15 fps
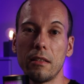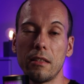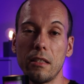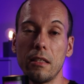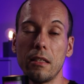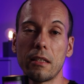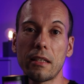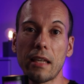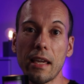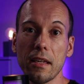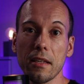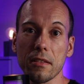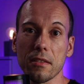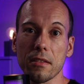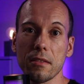die
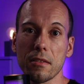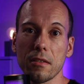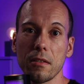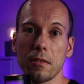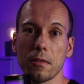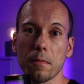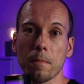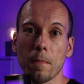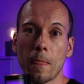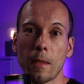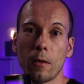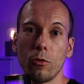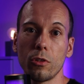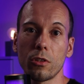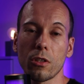gängigsten sind
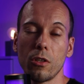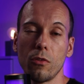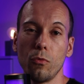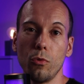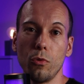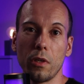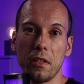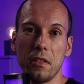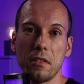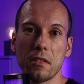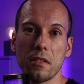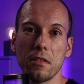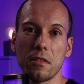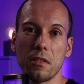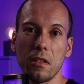und worin
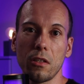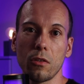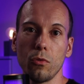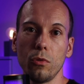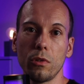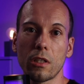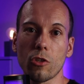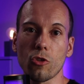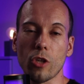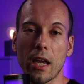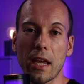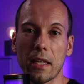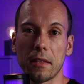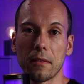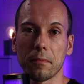sie sich
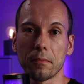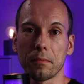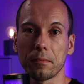unterscheiden.